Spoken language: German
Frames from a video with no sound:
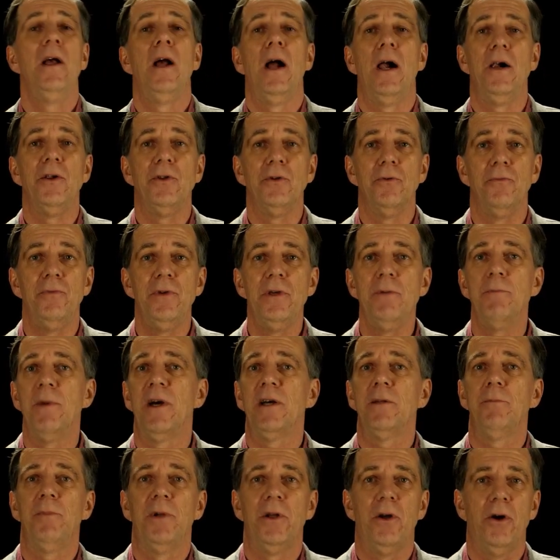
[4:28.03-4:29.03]
also wie
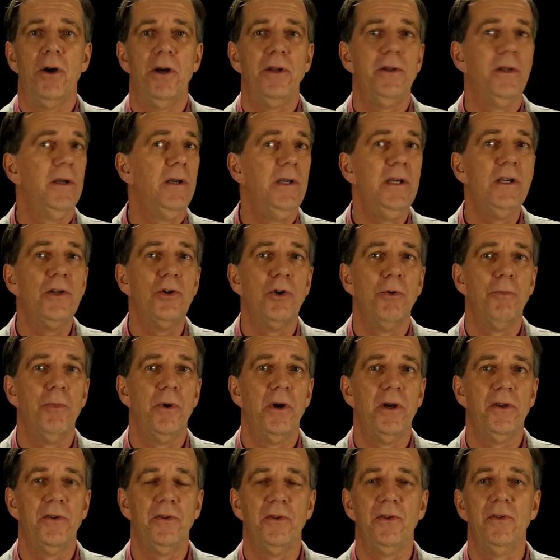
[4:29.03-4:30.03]
macht man heute
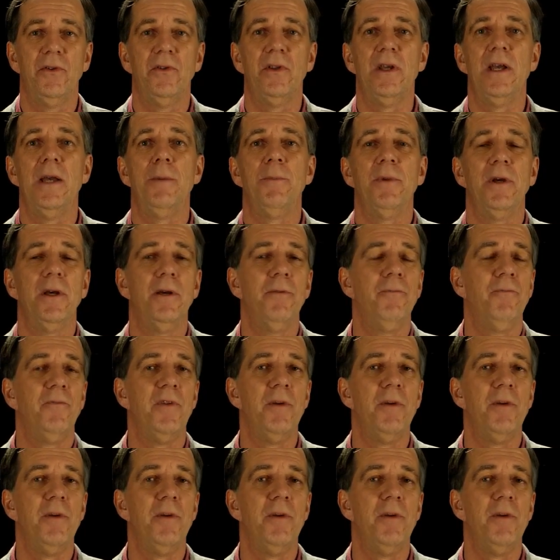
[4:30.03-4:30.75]
E-Commerce-Systeme,